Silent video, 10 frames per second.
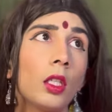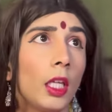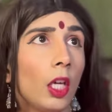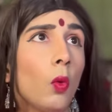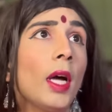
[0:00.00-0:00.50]

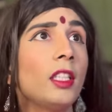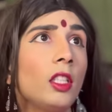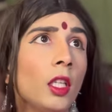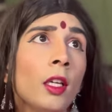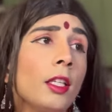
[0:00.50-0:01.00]
क्यों हुआ
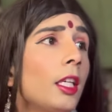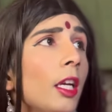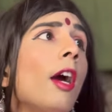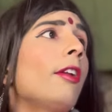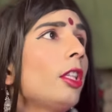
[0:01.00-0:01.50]
दीदी की
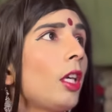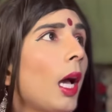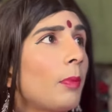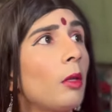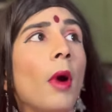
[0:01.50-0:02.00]
कर रही थी
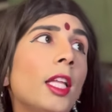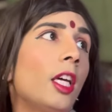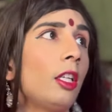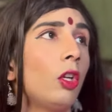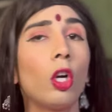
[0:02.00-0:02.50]
आपकी मादर
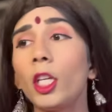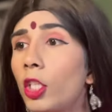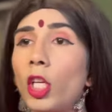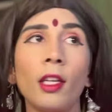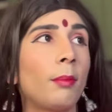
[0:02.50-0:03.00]
इन लॉ
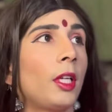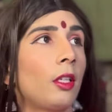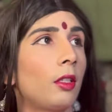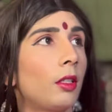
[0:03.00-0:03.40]
किचन में